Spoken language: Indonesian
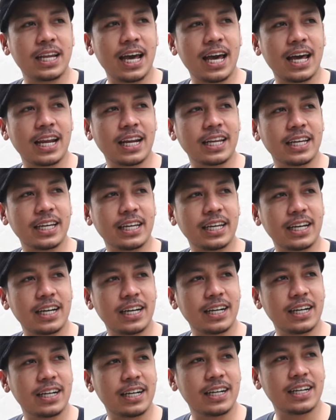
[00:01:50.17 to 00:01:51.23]
dari
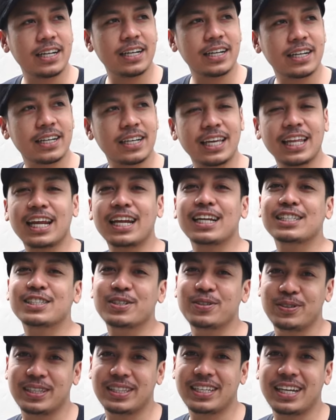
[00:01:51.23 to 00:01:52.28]
uh, eh, Kirana
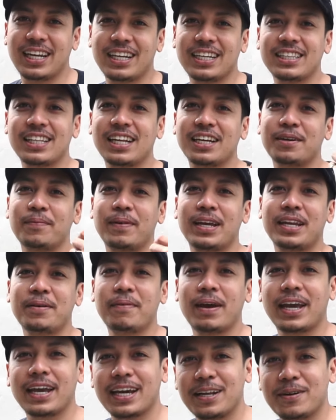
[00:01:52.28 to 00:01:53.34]
Scoot. Karena kita lagi main di
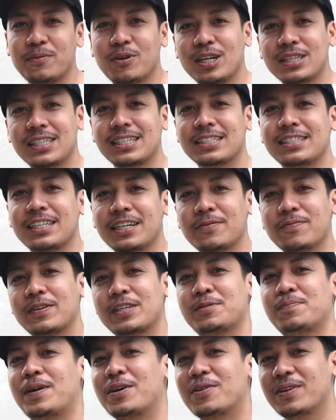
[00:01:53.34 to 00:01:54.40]
bengkel buat ngecek
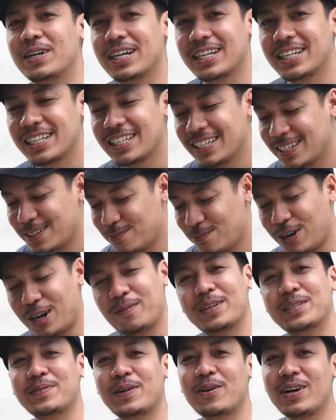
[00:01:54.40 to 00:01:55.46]
Vespa gue
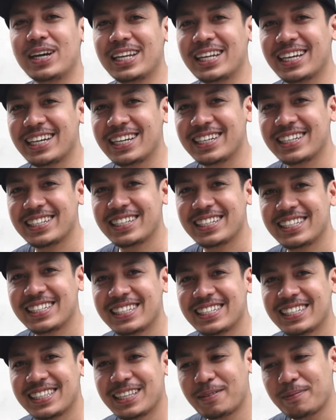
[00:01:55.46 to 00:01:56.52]
Bukan Vespa gue ini ya.
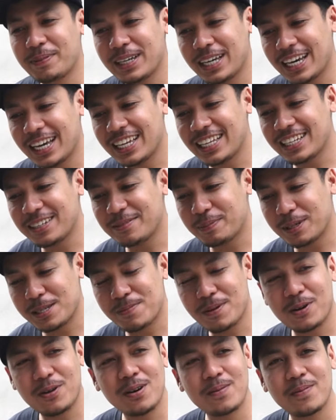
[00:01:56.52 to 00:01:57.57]
Tapi kayaknya
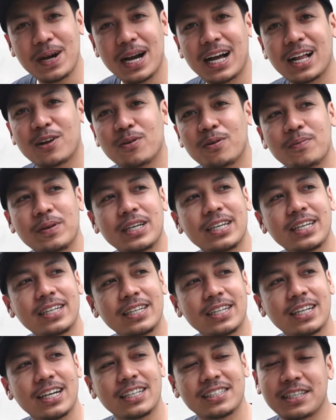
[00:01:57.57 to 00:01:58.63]
Vespa gue bakal gue
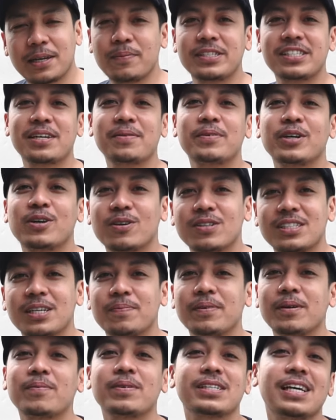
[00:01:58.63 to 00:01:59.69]
bikin semi-semi
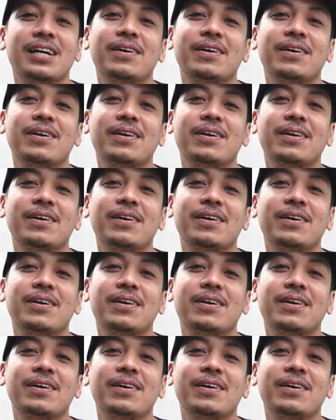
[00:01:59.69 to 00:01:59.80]
konsepnya hampir